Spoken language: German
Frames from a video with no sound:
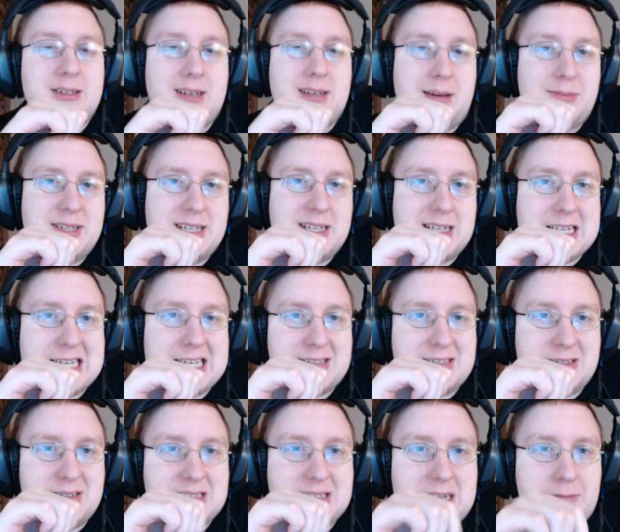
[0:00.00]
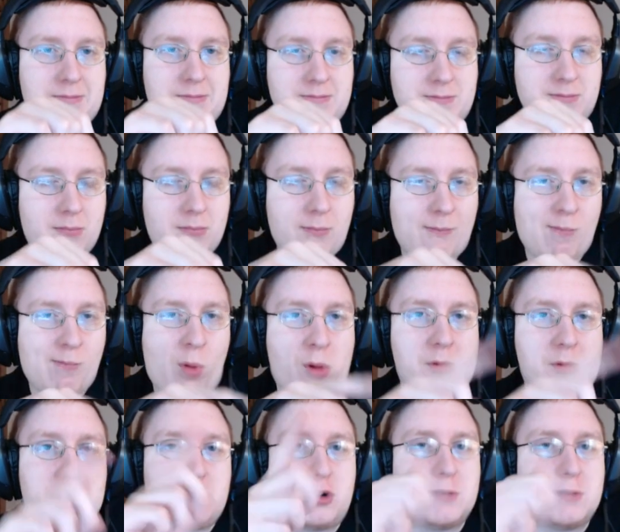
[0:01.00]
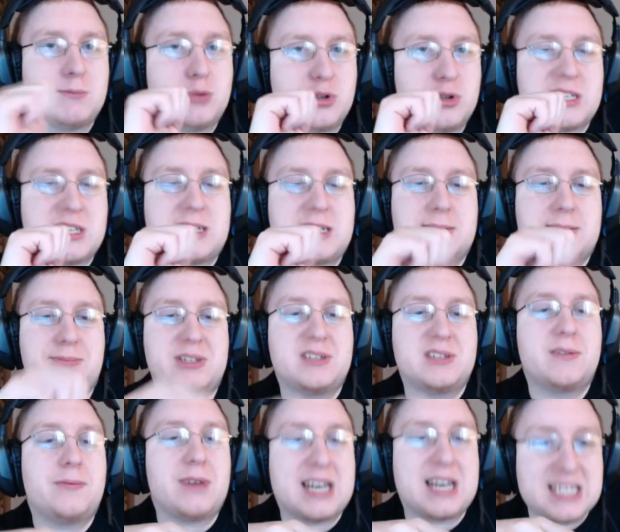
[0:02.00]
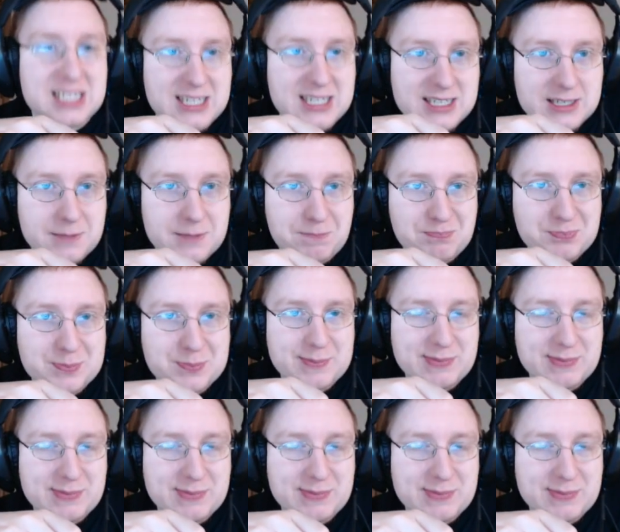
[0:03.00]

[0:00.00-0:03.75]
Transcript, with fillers: Ja, mit den Clicky zusammen von Montag bis Freitag.